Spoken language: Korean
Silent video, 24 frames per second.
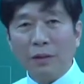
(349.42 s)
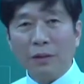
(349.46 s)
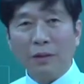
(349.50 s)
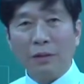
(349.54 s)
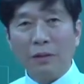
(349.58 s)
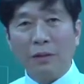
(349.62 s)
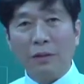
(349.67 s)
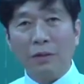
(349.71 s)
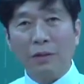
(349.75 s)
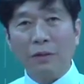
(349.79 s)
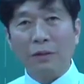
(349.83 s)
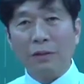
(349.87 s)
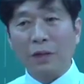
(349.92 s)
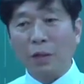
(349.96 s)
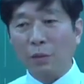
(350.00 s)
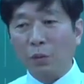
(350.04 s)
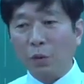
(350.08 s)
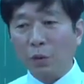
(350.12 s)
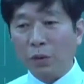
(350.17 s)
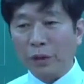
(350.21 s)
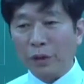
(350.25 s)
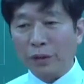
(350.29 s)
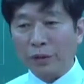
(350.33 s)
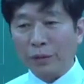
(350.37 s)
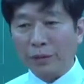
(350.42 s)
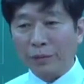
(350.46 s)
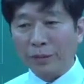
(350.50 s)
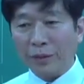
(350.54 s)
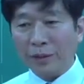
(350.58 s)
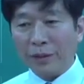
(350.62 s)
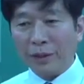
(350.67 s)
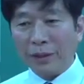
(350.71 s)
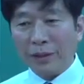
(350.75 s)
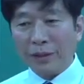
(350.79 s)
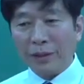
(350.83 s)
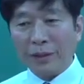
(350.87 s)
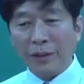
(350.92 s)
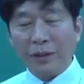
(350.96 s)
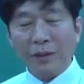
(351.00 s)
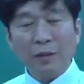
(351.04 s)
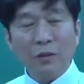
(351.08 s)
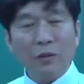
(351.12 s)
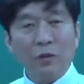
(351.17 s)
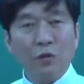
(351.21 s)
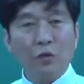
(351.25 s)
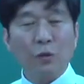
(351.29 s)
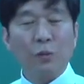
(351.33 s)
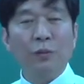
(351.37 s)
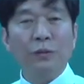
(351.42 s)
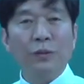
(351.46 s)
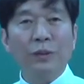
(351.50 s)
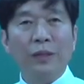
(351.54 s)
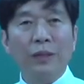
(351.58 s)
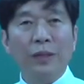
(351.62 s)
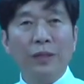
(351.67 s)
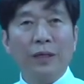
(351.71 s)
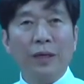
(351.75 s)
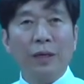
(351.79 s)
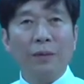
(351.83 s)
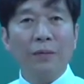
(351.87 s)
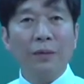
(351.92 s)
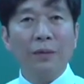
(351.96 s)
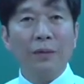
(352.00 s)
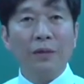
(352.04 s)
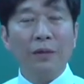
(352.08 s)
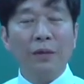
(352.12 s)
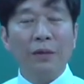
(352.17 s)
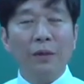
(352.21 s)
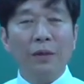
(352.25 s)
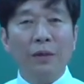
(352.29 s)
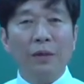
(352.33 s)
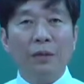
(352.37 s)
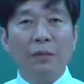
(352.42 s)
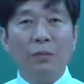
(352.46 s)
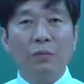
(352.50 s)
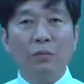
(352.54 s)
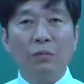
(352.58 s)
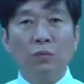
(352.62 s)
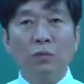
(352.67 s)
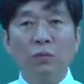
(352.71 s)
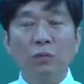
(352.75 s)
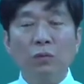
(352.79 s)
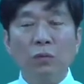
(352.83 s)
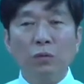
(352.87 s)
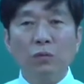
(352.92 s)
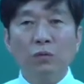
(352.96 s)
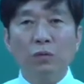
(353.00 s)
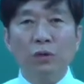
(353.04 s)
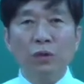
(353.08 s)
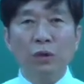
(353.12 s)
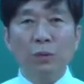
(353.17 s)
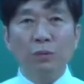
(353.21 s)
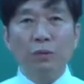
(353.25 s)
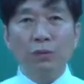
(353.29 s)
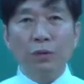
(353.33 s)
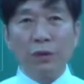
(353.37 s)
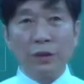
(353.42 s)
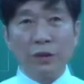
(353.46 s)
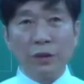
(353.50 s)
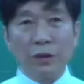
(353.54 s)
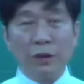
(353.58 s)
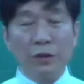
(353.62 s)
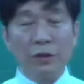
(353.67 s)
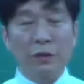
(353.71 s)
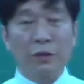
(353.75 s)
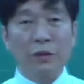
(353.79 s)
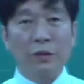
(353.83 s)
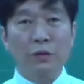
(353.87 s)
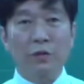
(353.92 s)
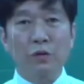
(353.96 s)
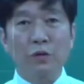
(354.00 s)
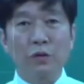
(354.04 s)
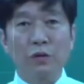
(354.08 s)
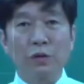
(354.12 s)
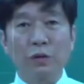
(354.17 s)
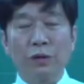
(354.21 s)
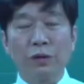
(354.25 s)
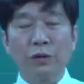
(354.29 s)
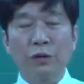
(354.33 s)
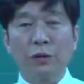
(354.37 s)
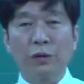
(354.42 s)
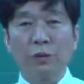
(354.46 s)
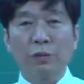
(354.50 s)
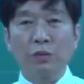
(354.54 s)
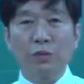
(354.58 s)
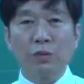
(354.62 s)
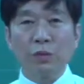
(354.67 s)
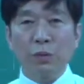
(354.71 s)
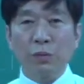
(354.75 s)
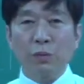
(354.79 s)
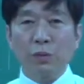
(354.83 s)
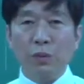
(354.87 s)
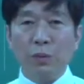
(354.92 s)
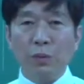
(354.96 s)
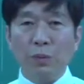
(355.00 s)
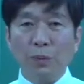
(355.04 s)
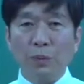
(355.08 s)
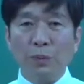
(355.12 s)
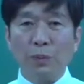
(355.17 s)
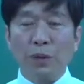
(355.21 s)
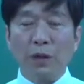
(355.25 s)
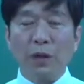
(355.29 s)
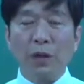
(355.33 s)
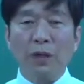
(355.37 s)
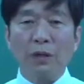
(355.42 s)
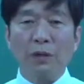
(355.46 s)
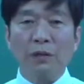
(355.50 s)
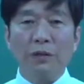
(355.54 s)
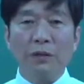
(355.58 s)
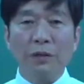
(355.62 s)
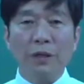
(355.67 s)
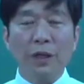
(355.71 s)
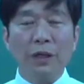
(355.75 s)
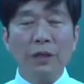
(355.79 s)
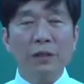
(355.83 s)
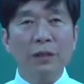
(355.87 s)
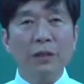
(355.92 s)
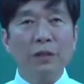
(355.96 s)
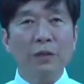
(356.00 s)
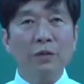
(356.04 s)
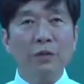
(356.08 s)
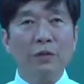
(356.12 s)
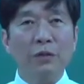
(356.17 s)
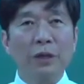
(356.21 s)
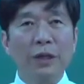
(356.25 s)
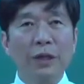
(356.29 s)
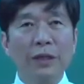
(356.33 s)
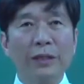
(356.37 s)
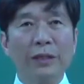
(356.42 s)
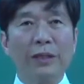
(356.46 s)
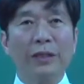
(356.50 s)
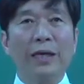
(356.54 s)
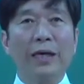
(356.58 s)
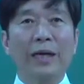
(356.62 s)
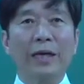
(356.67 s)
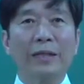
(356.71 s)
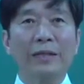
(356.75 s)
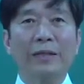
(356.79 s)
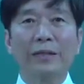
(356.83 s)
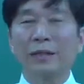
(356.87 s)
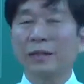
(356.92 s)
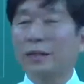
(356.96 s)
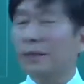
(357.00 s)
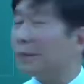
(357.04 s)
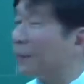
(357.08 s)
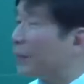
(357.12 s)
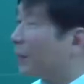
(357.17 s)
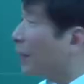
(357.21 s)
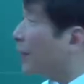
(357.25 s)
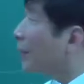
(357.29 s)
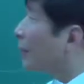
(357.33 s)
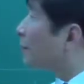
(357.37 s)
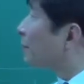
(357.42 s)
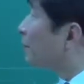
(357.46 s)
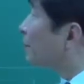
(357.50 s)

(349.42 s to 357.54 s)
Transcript: 어, 잘 모르겠으면 좀 뒤에 가면 우리 문제풀이 이렇게 쭉 있는데 문제풀을 보면 아, 그 얘기였구나 이렇게 알아질 겁니다.